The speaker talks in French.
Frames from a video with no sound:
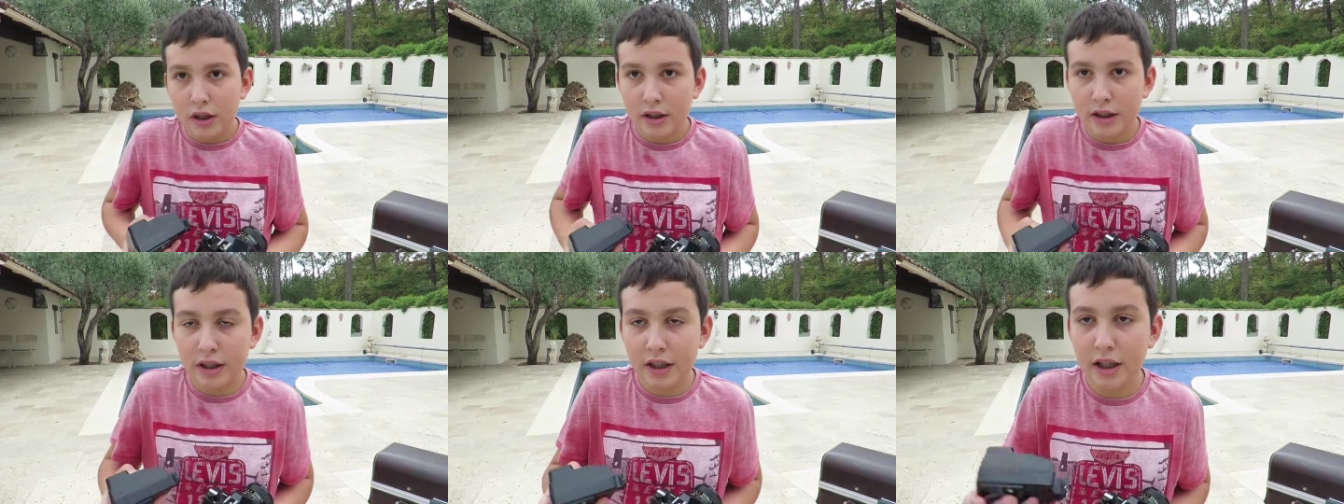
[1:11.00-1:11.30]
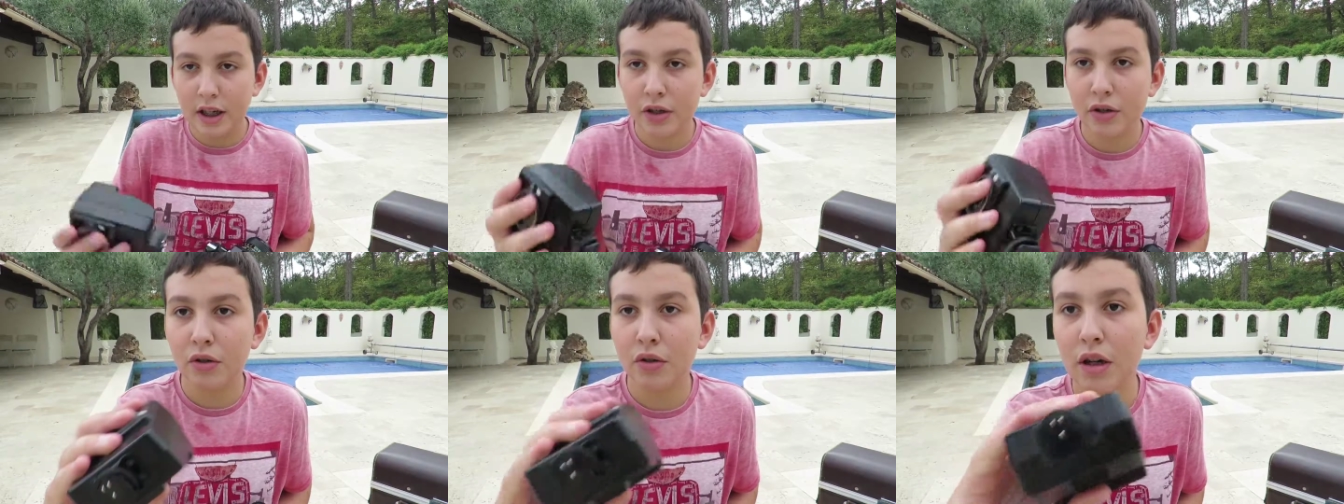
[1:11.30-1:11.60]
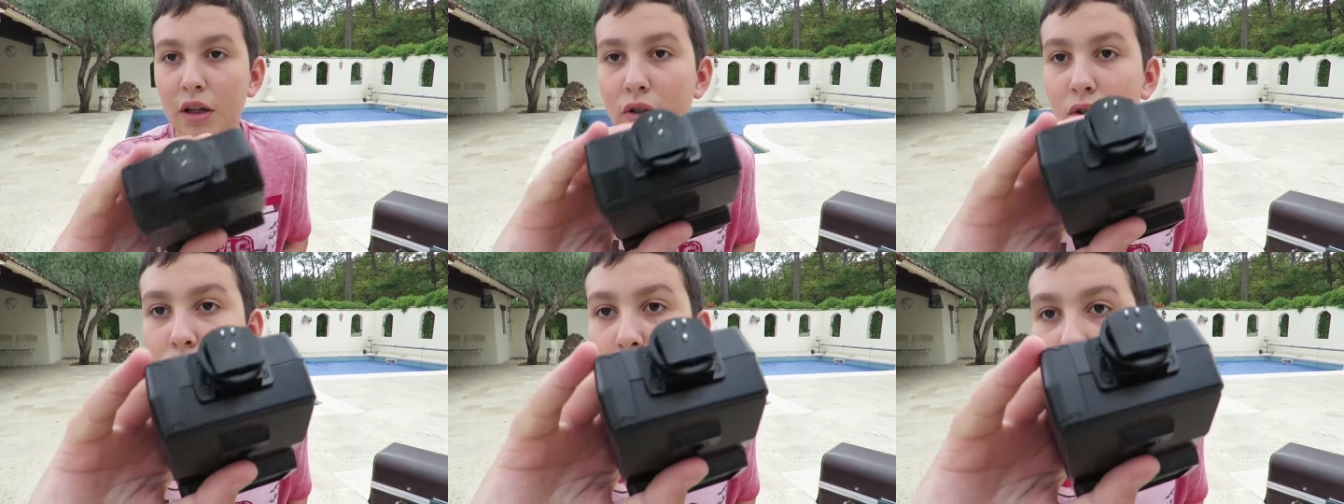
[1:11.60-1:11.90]
C'est-à-dire que
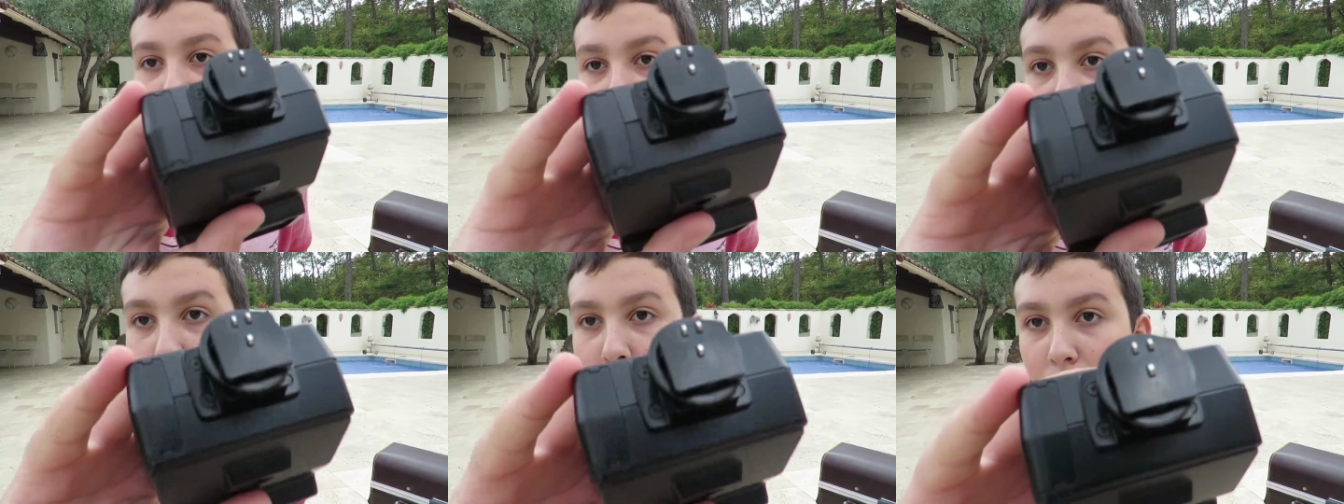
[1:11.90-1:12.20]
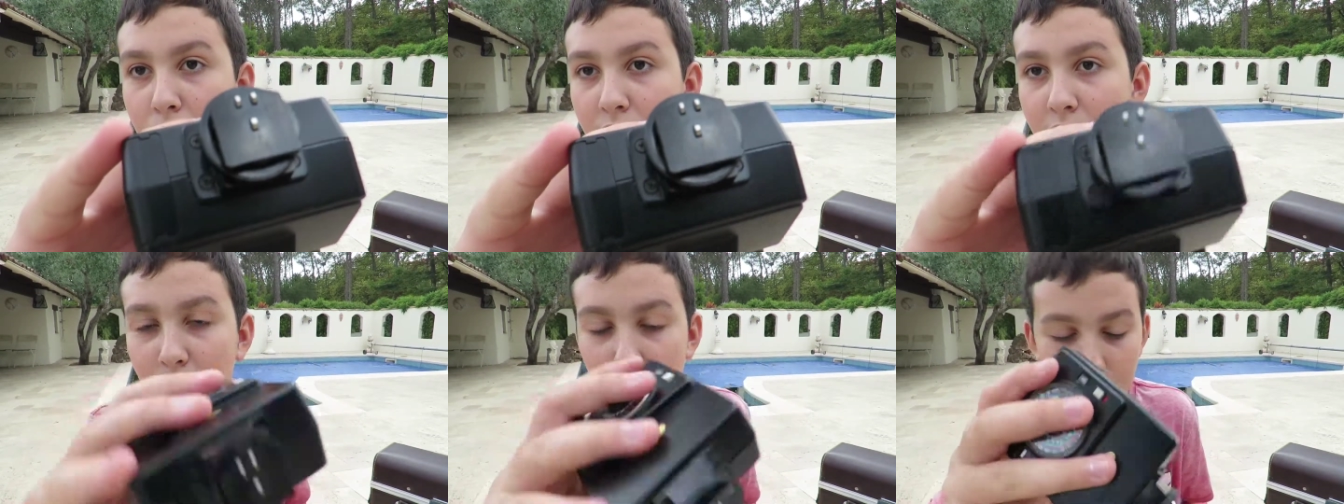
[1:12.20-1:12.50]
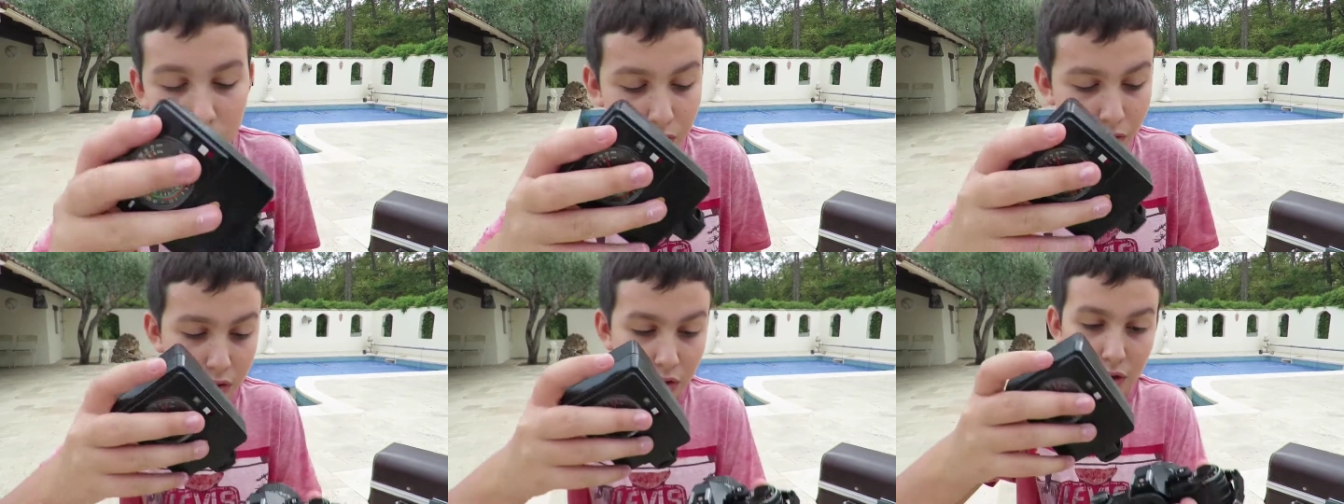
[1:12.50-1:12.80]
là tu as un petit
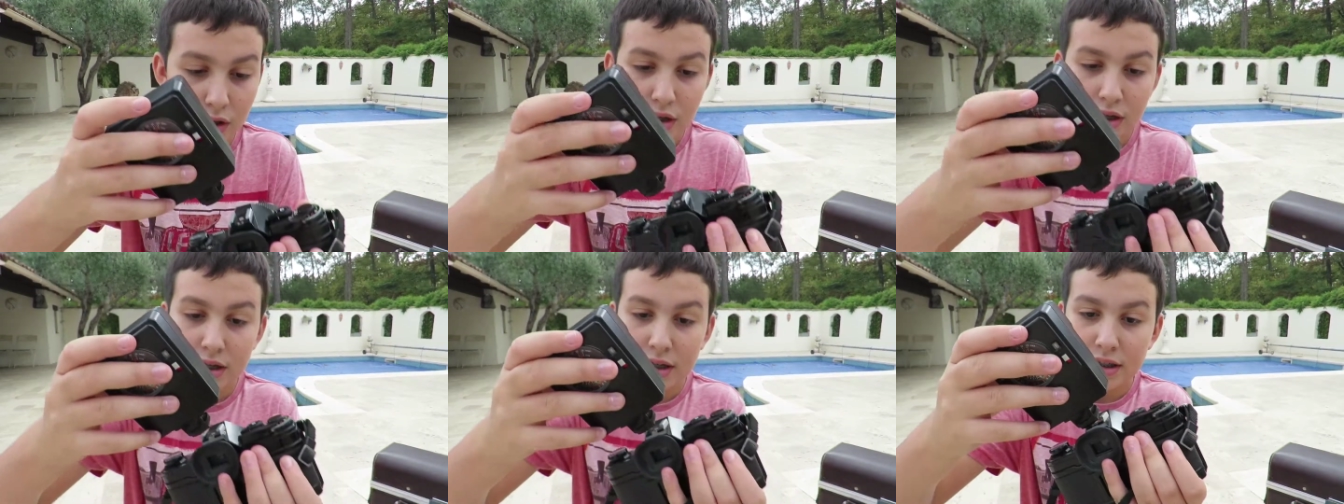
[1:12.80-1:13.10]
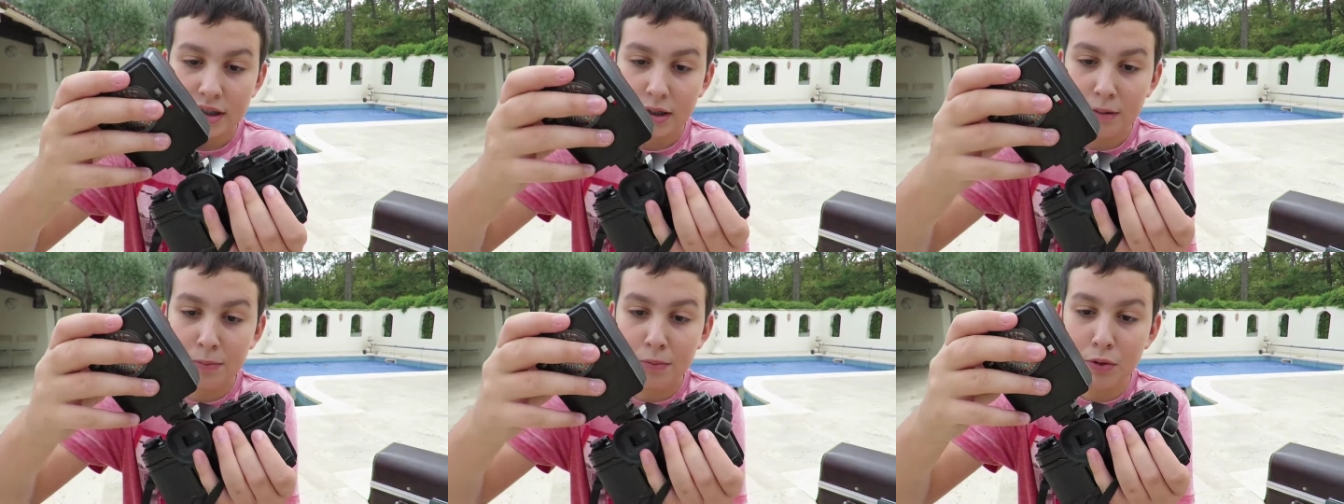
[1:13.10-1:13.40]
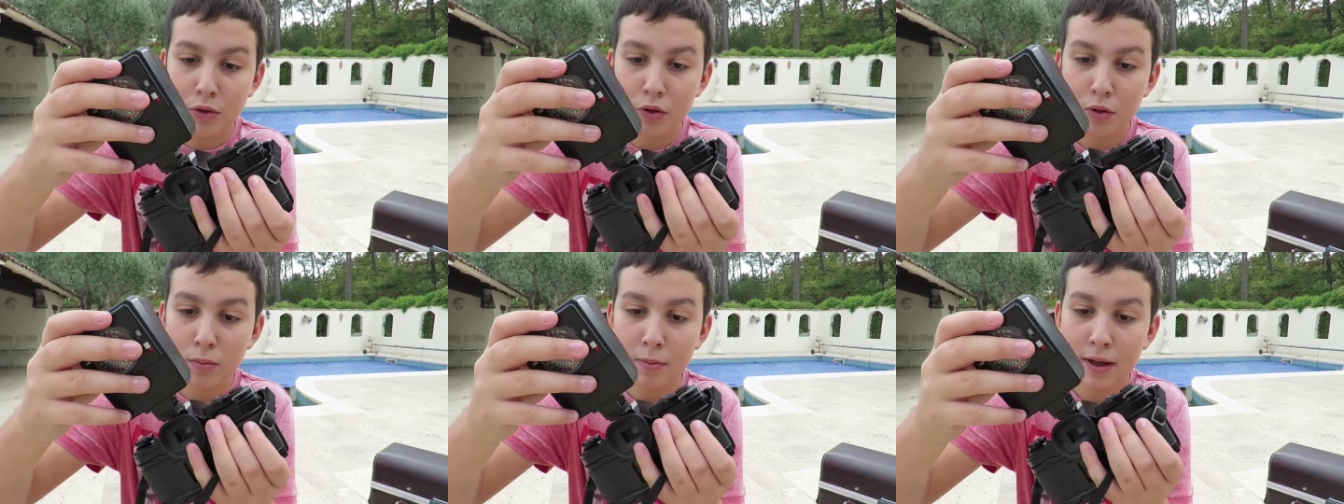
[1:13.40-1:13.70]
truc. Ça
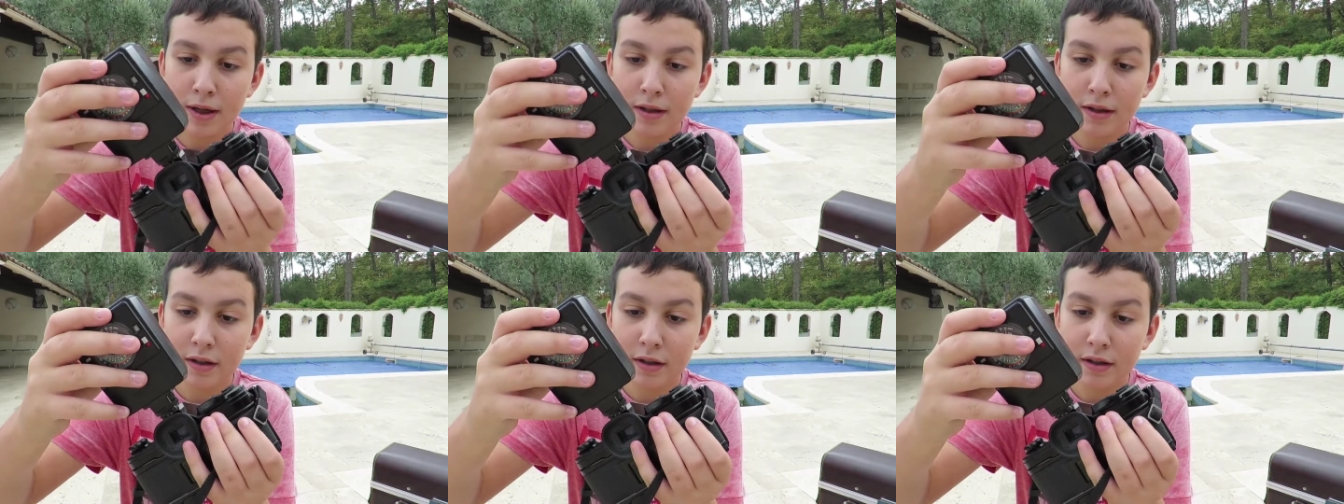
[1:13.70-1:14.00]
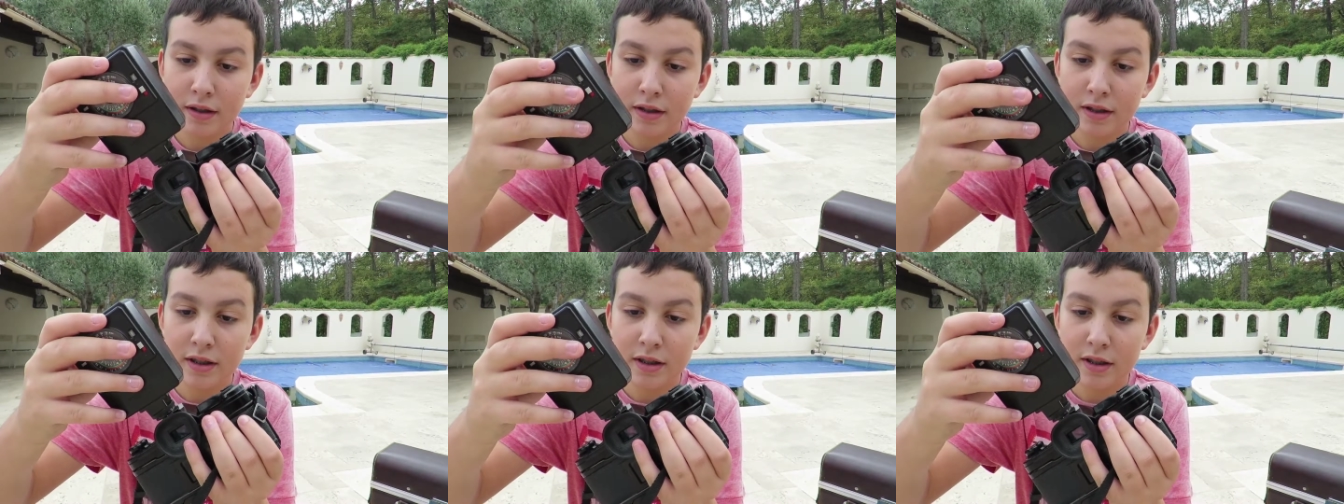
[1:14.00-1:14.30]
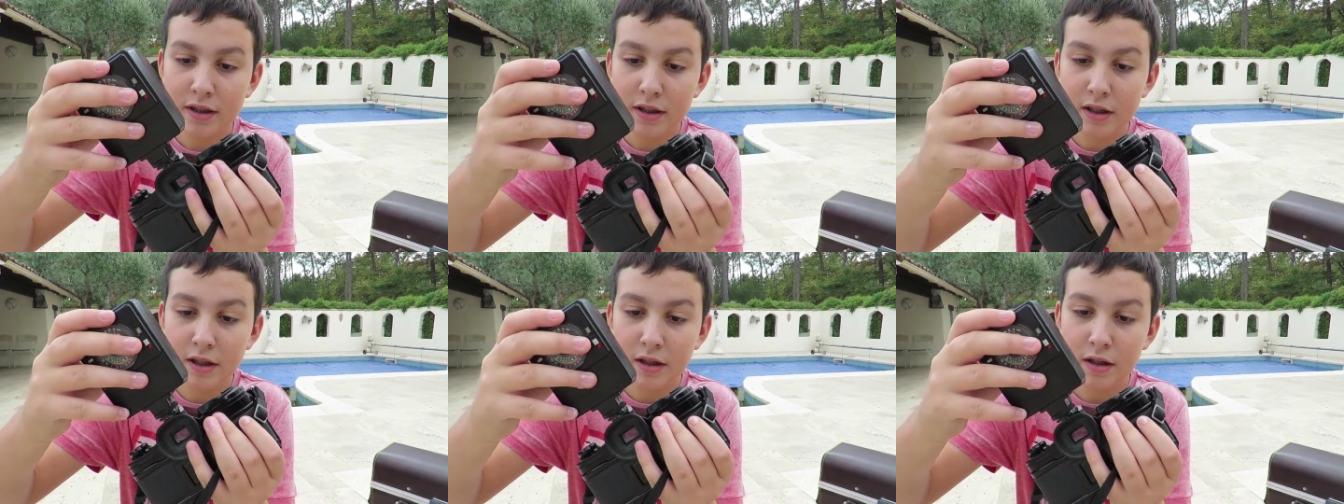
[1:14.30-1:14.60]
peut se mettre
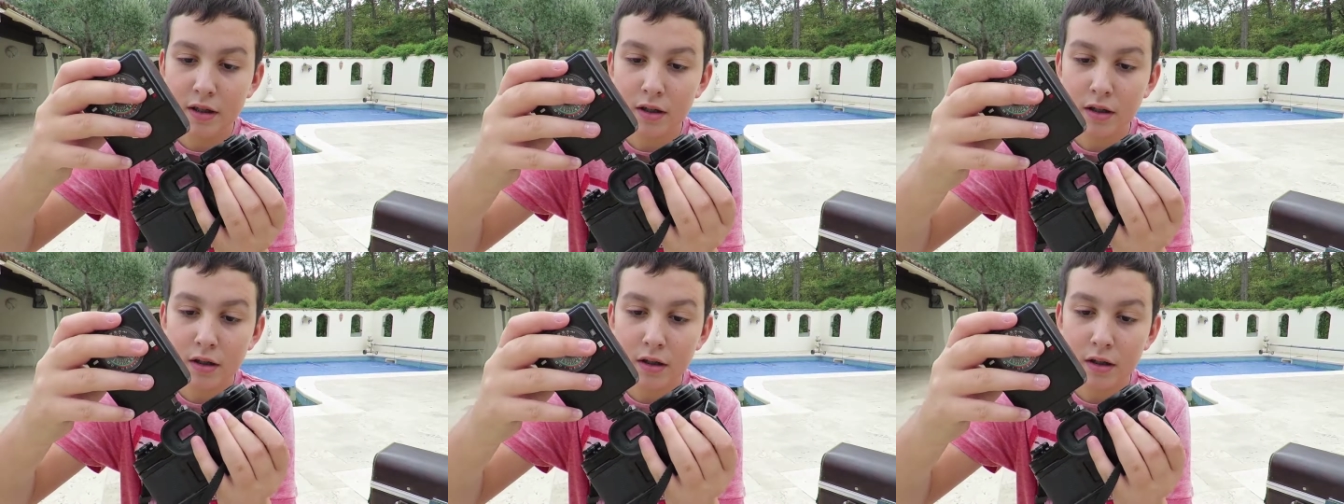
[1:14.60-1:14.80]
ici.